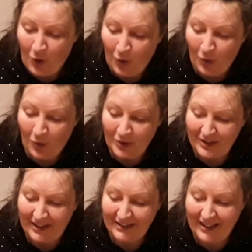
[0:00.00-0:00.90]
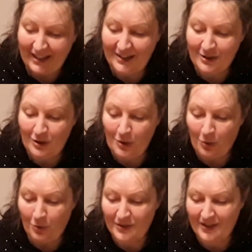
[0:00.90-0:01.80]
Und dann kann es
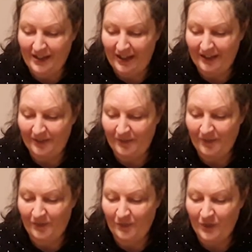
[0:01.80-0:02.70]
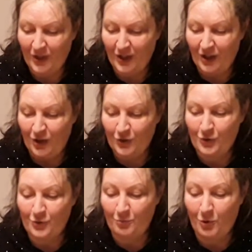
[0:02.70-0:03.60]
losgehen zu
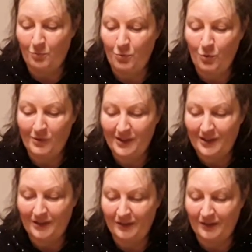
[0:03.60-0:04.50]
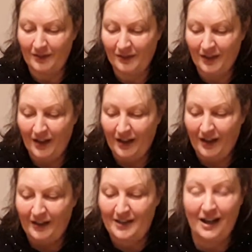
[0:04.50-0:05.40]
so einem gemütlichen
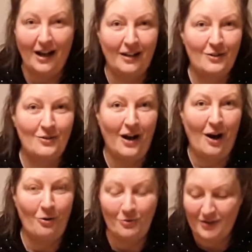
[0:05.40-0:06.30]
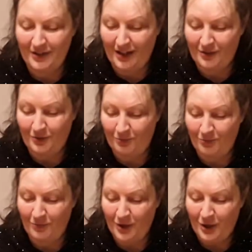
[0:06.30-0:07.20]
Tag zu Hause nach so einem
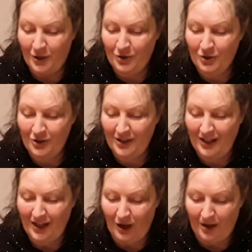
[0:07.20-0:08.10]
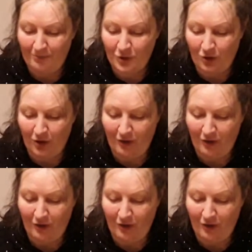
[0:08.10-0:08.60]
Schneeabenteuer.